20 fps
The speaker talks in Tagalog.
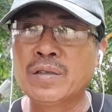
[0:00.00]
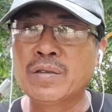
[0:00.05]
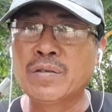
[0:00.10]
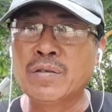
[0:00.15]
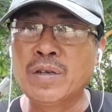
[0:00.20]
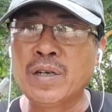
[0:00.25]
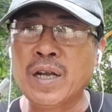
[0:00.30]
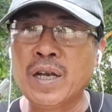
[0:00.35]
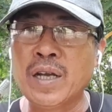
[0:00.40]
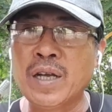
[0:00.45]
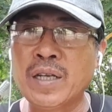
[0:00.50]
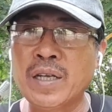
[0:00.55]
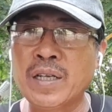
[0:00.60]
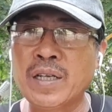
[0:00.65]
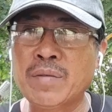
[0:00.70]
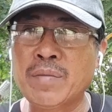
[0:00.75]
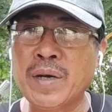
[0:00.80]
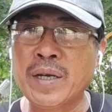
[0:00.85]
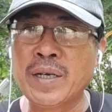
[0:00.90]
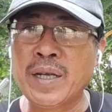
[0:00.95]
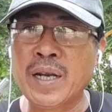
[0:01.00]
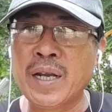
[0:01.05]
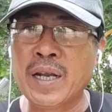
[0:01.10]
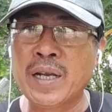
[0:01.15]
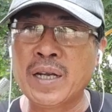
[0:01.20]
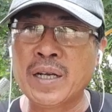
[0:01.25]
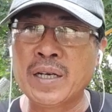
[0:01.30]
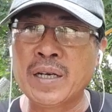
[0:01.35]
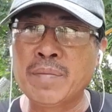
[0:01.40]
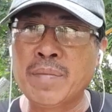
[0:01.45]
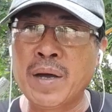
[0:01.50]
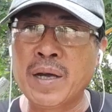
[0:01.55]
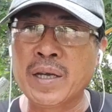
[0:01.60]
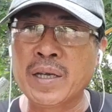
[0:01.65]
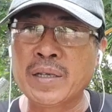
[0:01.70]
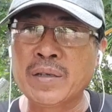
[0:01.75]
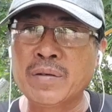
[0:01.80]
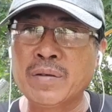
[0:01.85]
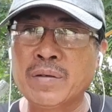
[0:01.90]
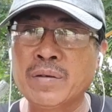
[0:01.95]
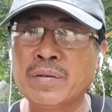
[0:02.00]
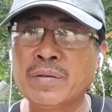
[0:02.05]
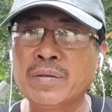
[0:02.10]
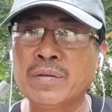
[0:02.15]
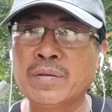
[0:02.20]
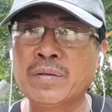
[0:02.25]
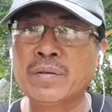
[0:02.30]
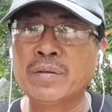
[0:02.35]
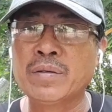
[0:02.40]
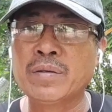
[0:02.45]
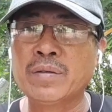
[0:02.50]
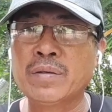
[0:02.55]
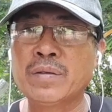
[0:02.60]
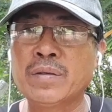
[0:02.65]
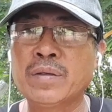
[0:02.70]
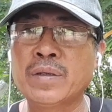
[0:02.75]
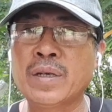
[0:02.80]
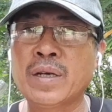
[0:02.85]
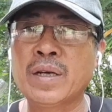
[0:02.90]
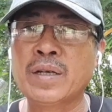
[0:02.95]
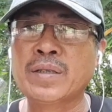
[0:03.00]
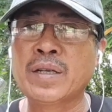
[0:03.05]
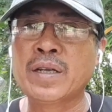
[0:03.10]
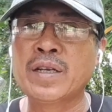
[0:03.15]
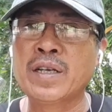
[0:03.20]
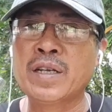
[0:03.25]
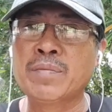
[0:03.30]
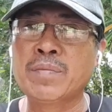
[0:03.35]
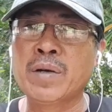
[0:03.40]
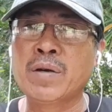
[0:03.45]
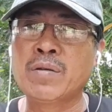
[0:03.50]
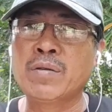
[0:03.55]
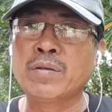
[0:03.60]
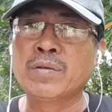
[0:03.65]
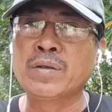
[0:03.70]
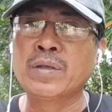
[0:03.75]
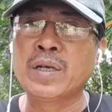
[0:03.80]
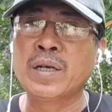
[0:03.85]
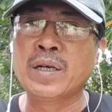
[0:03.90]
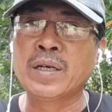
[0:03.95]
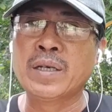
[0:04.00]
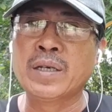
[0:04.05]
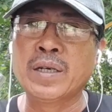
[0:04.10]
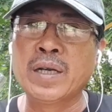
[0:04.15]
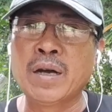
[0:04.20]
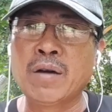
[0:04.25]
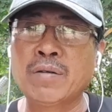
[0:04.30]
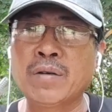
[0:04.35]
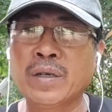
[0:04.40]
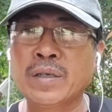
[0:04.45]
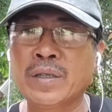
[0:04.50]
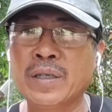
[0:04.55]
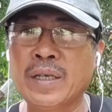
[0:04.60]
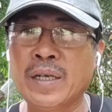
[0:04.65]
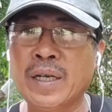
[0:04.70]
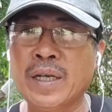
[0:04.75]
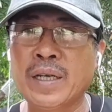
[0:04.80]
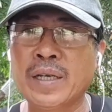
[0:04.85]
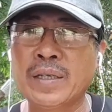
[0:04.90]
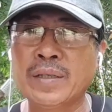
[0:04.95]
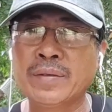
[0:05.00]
So ilan lang yan sa mga dahilan ang nabanggit ko na sanhi na pagkulot ng dahon ng sili.